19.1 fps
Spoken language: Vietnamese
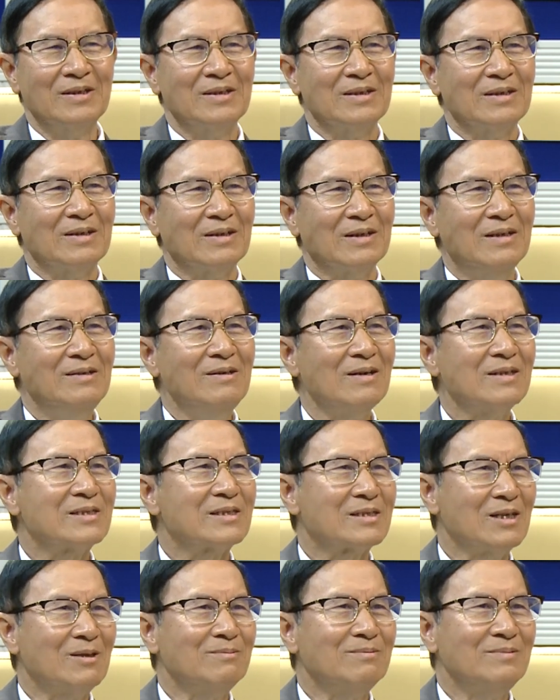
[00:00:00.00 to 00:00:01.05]
nước
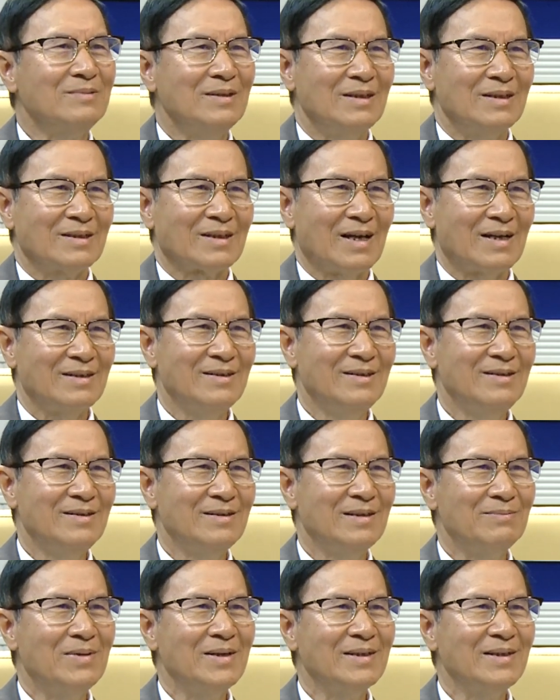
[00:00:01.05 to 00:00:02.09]
sông các ừ. thứ
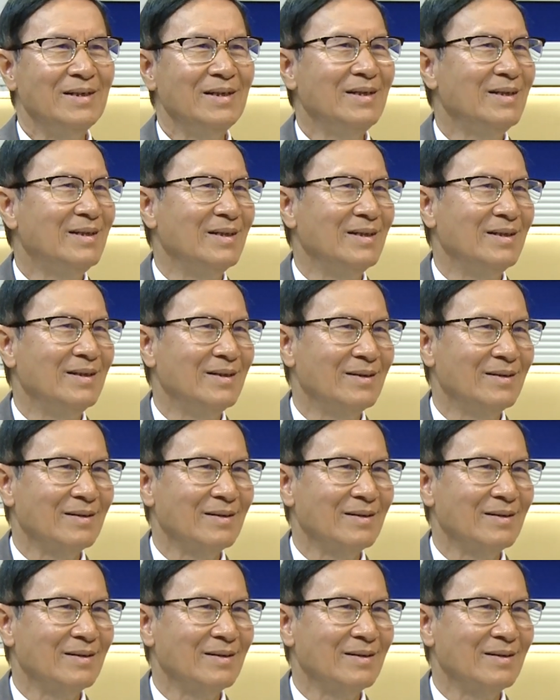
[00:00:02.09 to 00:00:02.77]
nó bớt đi thì